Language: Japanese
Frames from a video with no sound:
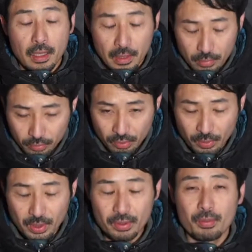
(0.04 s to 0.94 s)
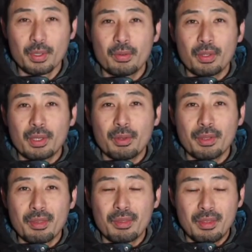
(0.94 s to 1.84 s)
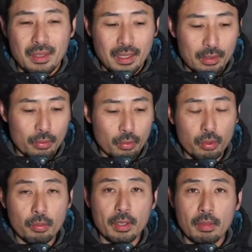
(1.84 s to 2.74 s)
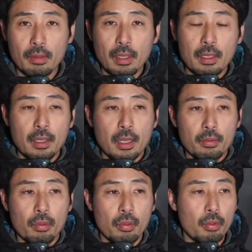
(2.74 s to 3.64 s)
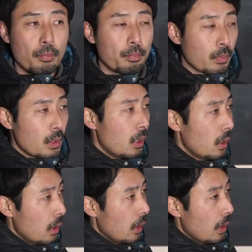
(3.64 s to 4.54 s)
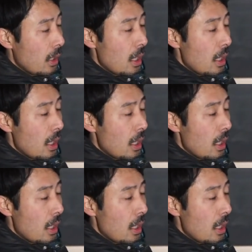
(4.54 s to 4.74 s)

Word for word: えー、こんにちは、ヨンギャンの中村です。えっ、ー、と今日はですね、あのー、